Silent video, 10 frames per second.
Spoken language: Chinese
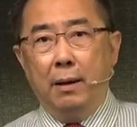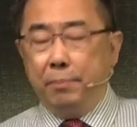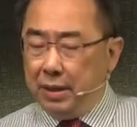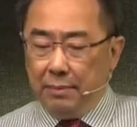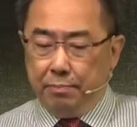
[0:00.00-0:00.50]

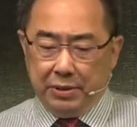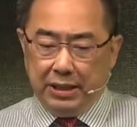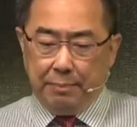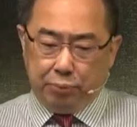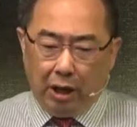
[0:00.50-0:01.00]
不能不
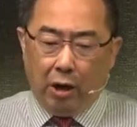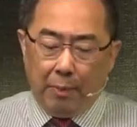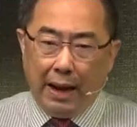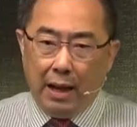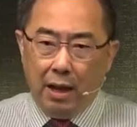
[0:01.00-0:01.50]
结葡萄
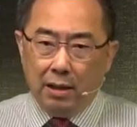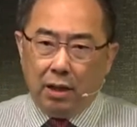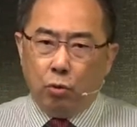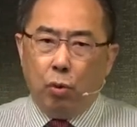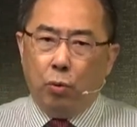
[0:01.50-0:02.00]
吗？那
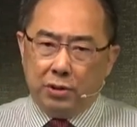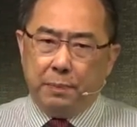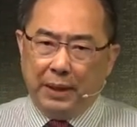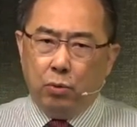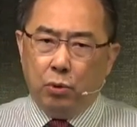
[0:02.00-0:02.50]
如果我是
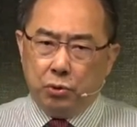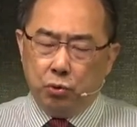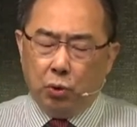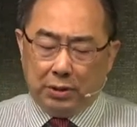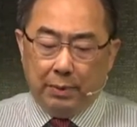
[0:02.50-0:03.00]
苹果
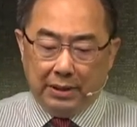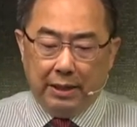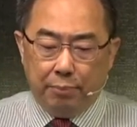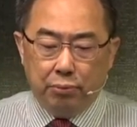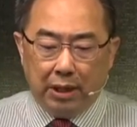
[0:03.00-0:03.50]
树，我怎么
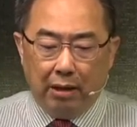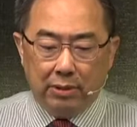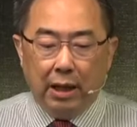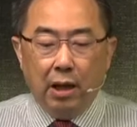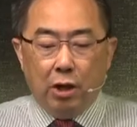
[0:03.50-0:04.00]
结葡萄呢？